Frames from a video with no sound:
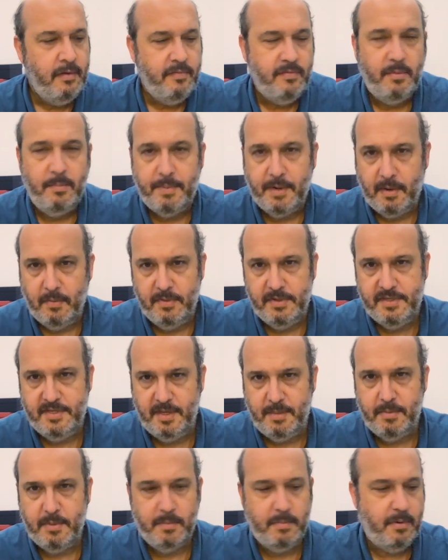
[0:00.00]
Vamos pegar um
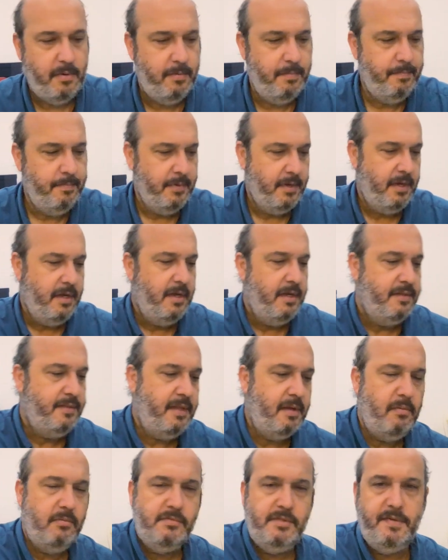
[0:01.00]
exemplo bom. Tem
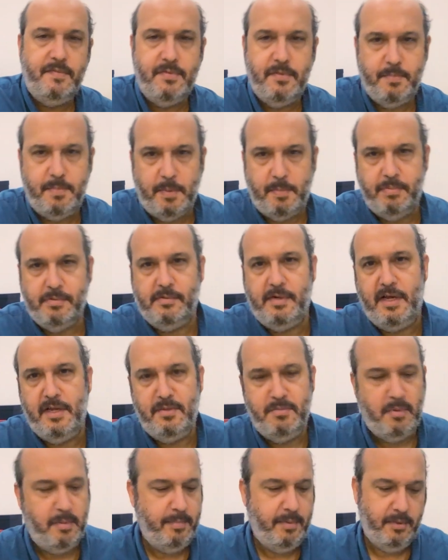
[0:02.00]
um livro popular no
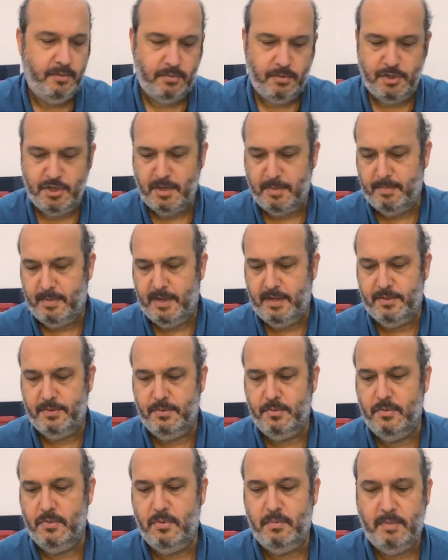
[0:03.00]
momento chamado
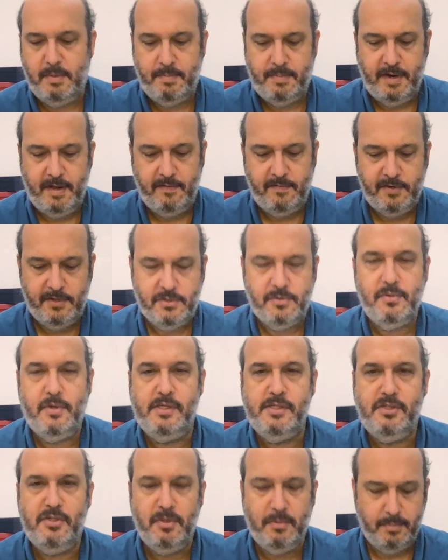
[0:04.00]
Uma Breve História
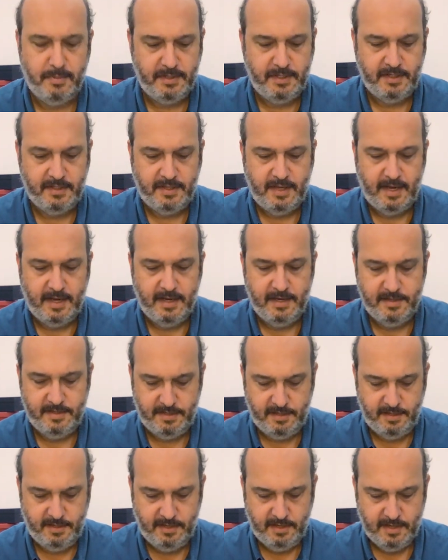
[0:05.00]
da
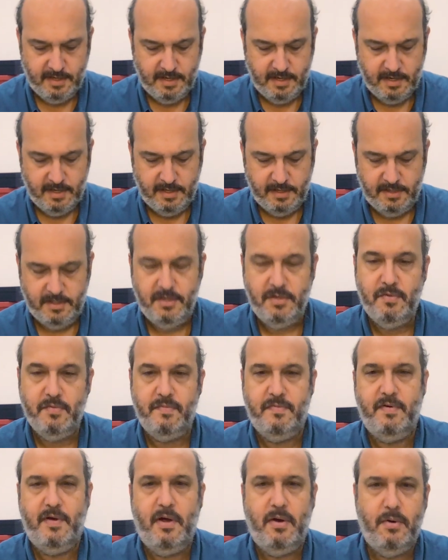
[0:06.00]
Humanidade, de
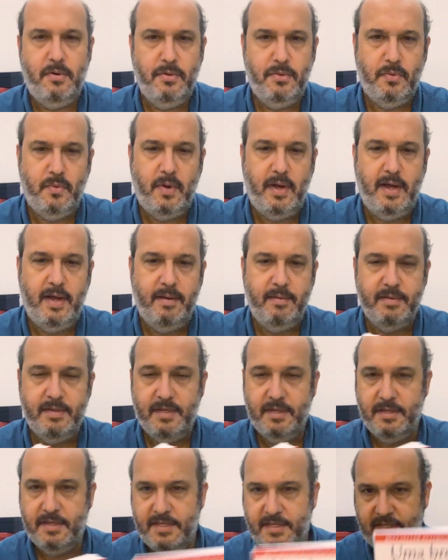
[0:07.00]
Val Noir,
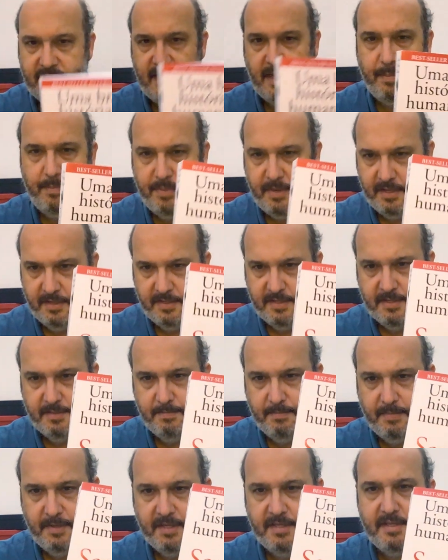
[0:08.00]
Sapiens,
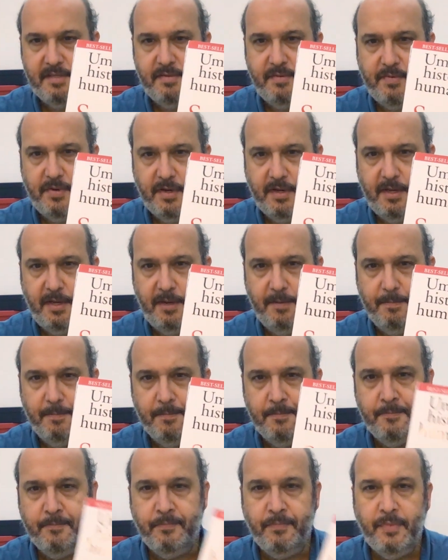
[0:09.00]
esse livro aqui.
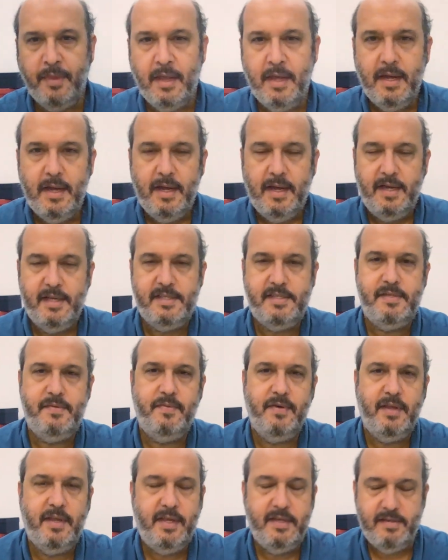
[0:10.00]
Esse livro
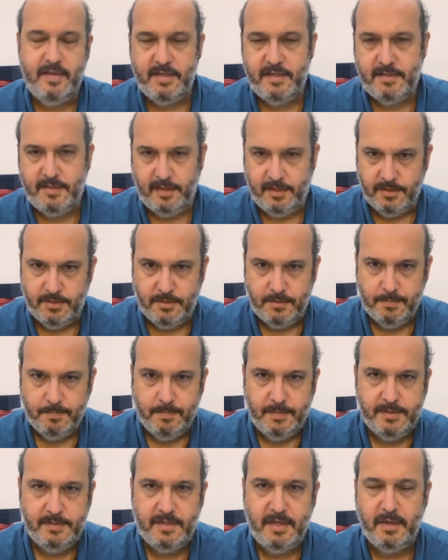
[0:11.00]
aqui é extenso,
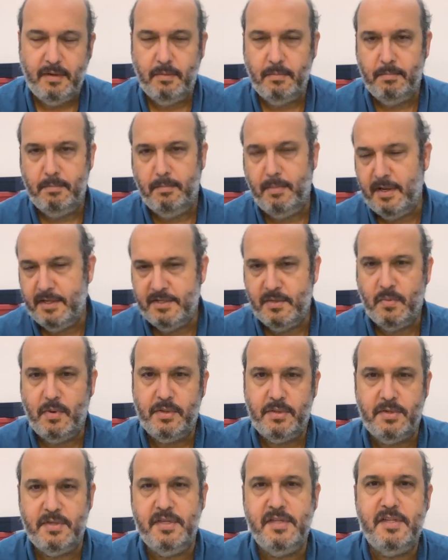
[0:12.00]
ele tem mais de
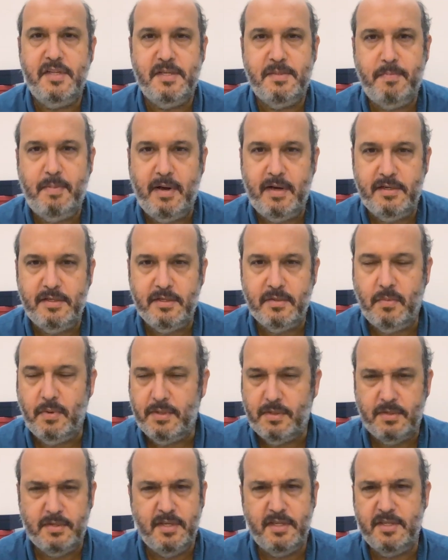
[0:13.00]
400 páginas,
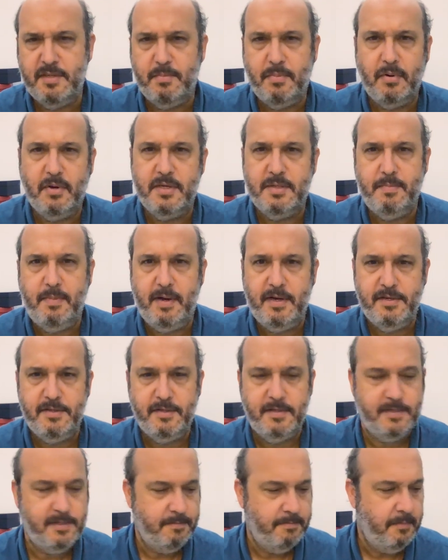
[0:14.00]
400 e poucas
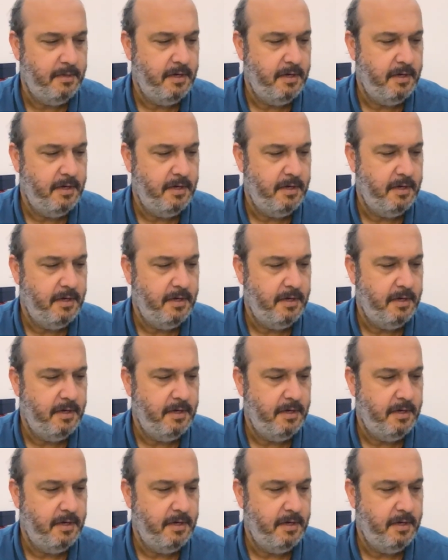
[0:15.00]
páginas.